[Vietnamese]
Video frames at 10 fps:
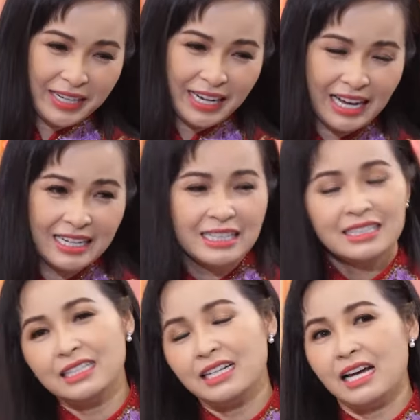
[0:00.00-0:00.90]
vâng ạ
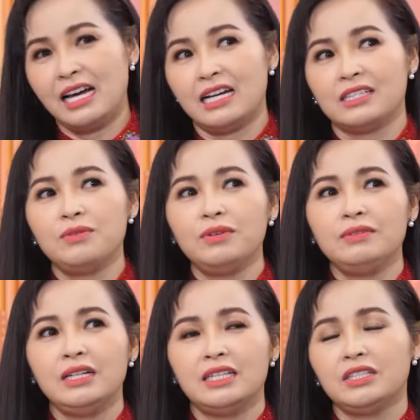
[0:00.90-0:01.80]
tức là
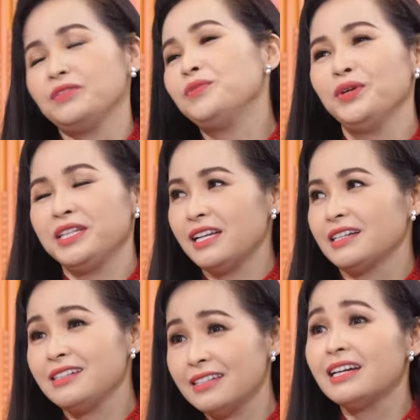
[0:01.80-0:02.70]
cũng ờ, nói vui thì
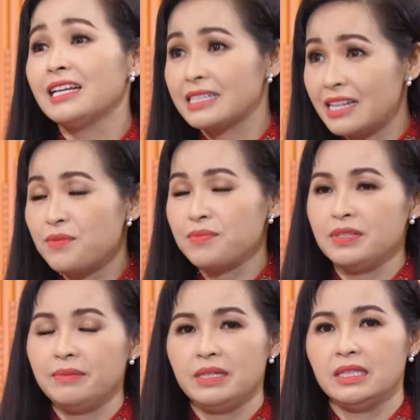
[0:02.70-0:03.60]
là cứ cười là
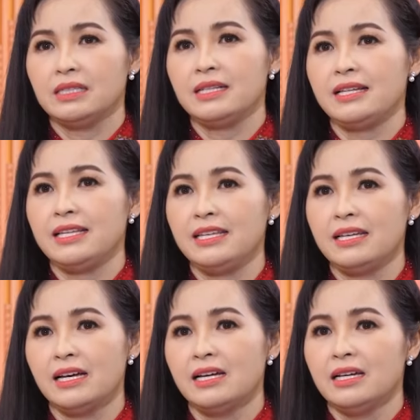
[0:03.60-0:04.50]
xong nhưng mà thực ra
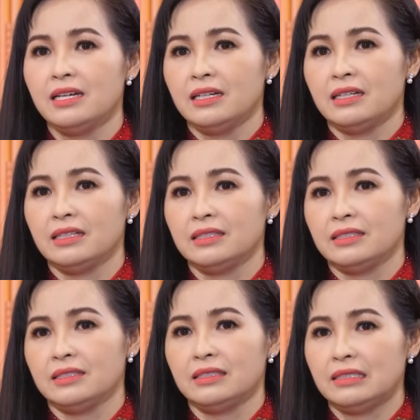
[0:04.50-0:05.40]
thì
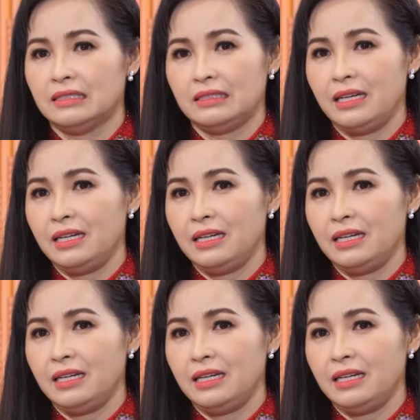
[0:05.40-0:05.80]
uh,